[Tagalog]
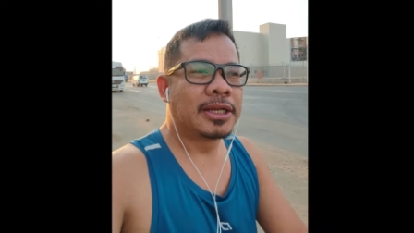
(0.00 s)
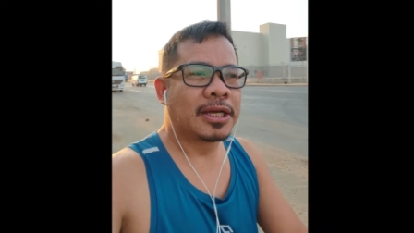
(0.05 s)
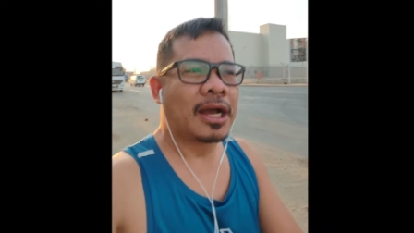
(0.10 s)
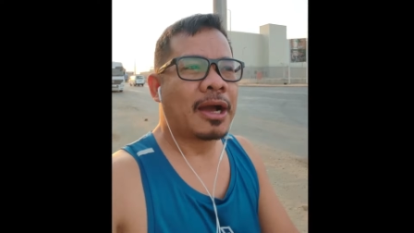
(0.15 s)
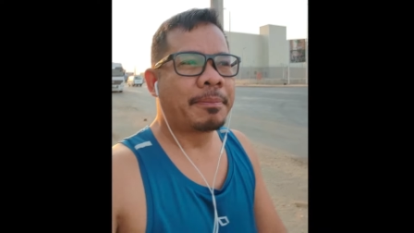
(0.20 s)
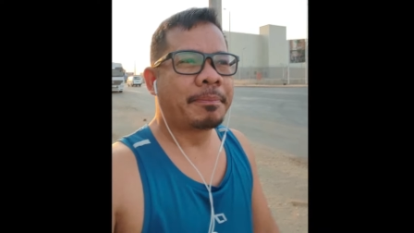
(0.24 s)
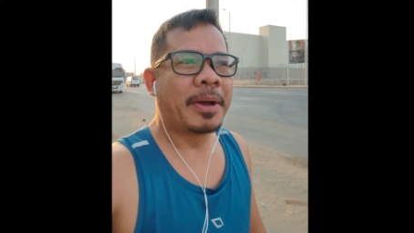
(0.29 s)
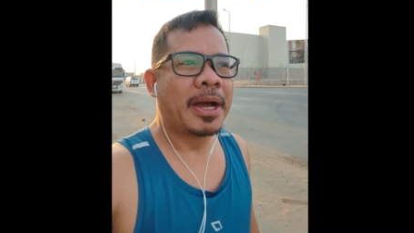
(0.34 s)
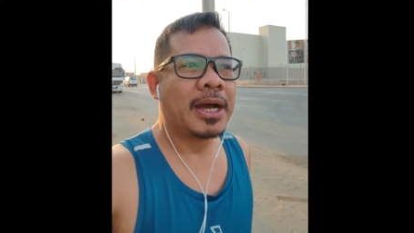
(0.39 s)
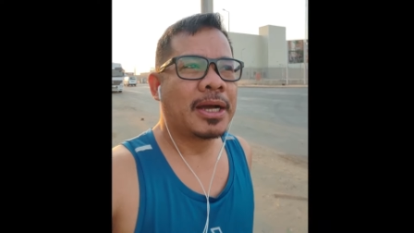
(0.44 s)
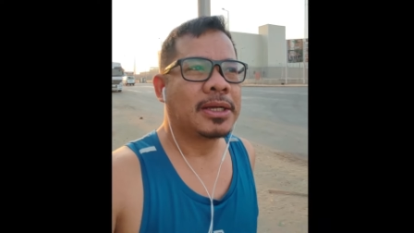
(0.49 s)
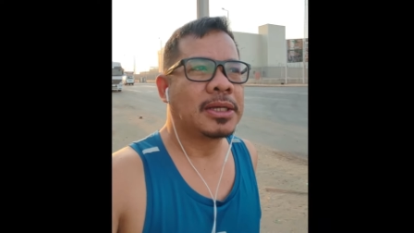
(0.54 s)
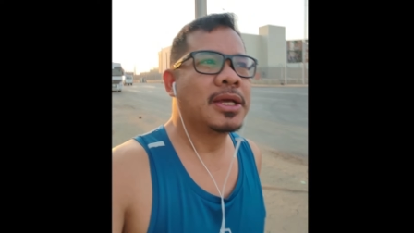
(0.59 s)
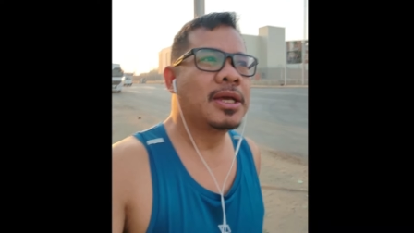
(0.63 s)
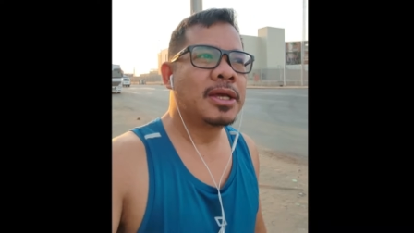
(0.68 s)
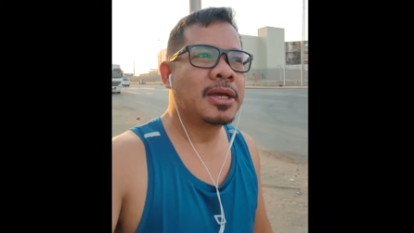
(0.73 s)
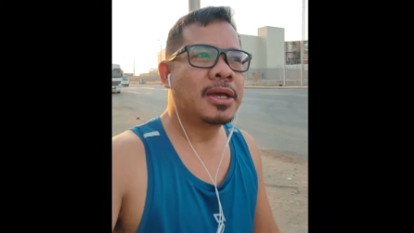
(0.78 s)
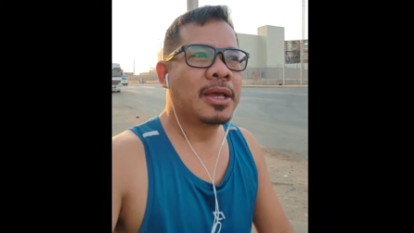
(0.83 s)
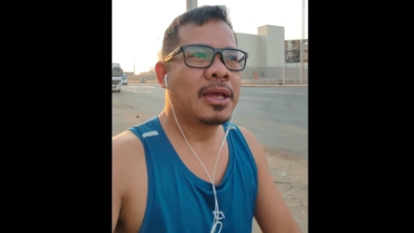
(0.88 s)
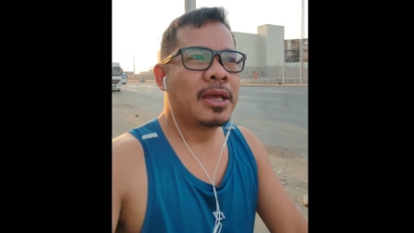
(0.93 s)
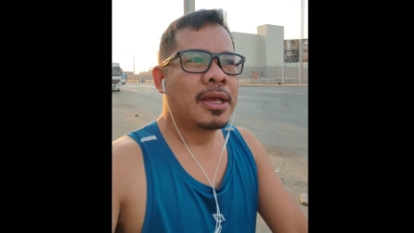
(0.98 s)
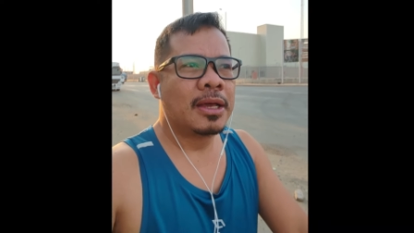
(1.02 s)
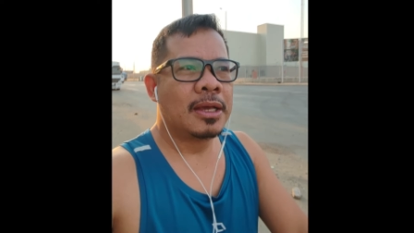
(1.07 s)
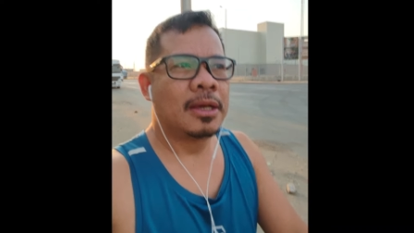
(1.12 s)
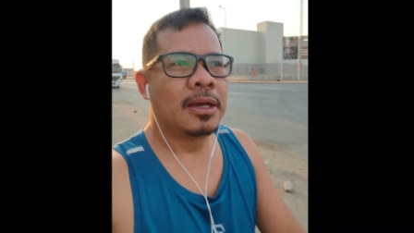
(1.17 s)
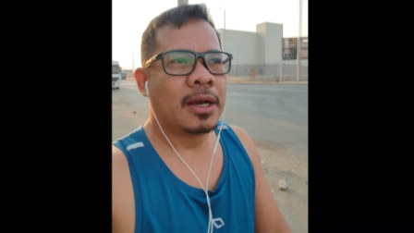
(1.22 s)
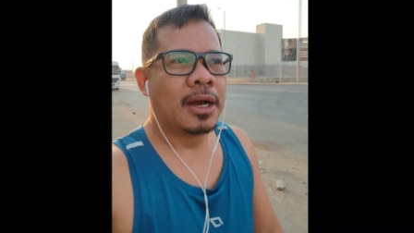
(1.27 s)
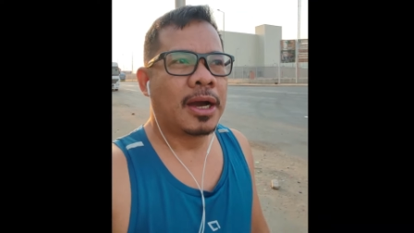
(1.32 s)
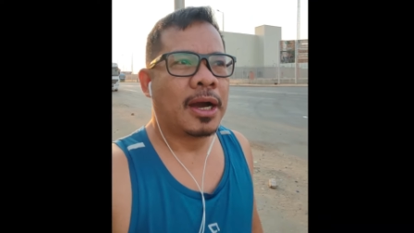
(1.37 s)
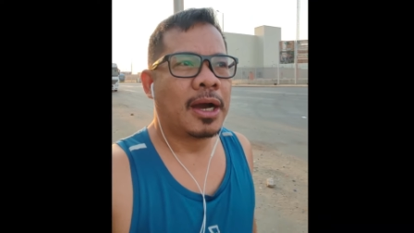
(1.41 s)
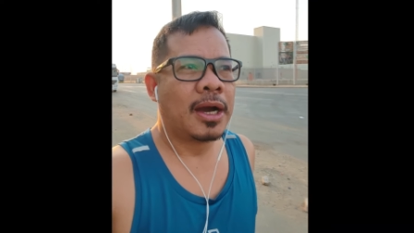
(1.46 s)
Na kapag
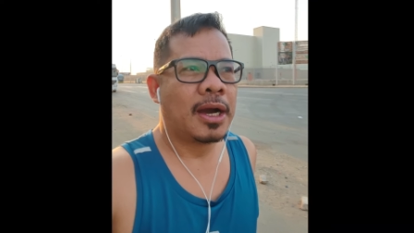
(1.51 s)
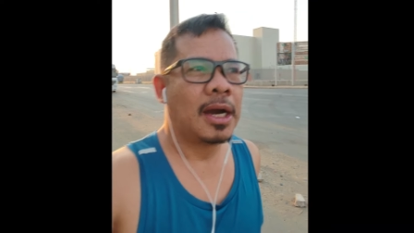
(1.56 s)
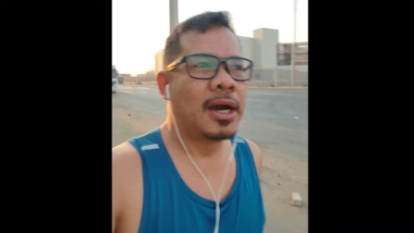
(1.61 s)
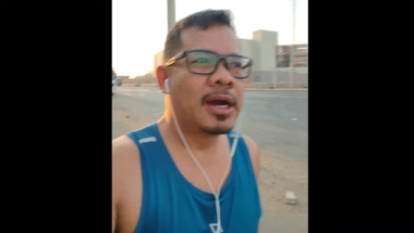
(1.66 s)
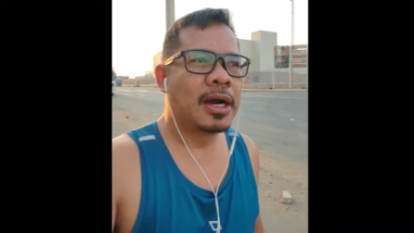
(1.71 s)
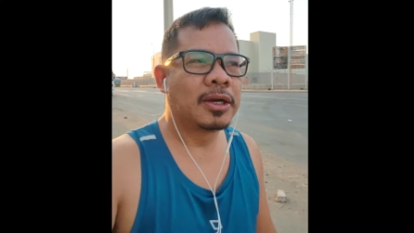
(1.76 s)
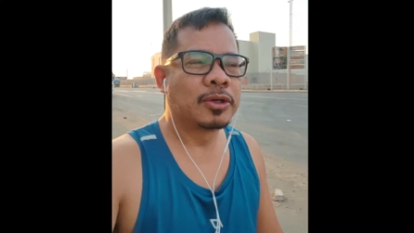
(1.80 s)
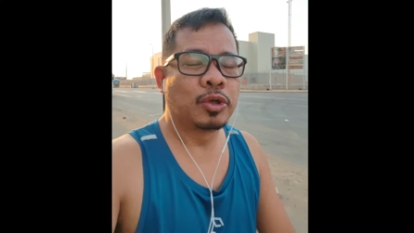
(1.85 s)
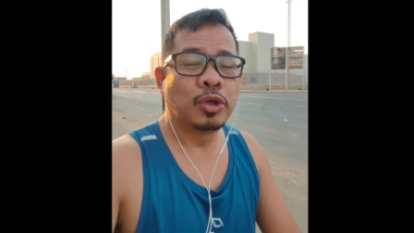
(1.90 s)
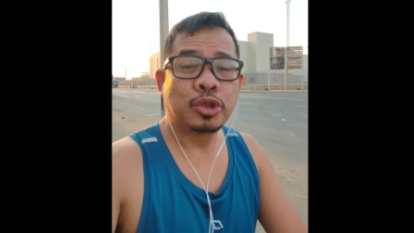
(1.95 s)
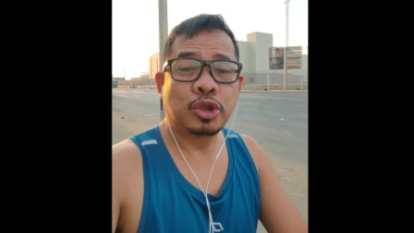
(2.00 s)
uh,